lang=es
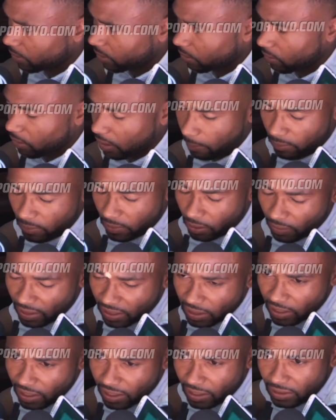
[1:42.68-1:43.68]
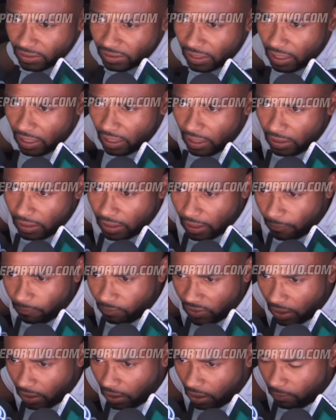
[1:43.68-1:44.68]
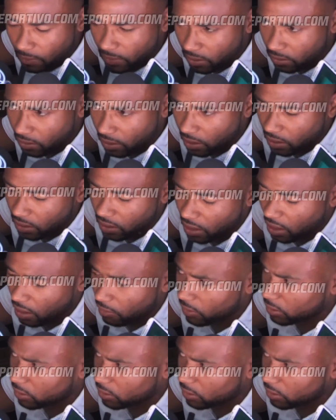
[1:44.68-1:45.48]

pero, pero hay que regresar a ganar el camino de, de la